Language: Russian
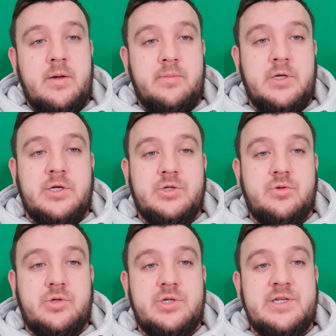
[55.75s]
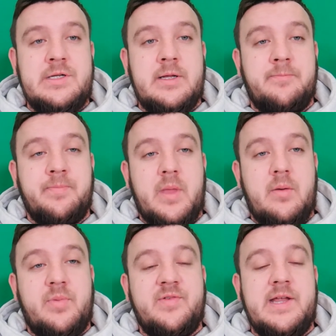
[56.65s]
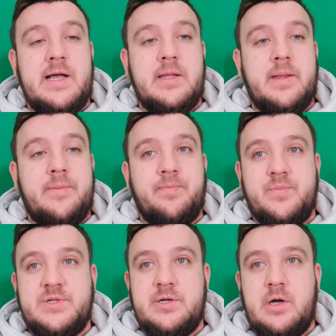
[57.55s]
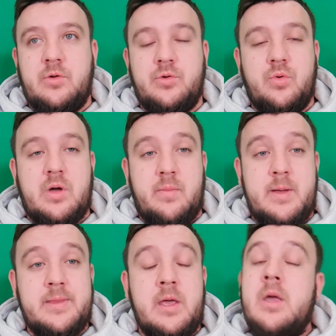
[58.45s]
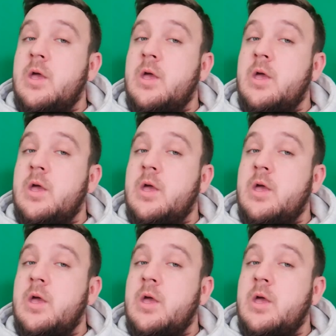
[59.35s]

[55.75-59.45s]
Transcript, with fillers: мне кажется, очень сильно повлияло на психологию команды.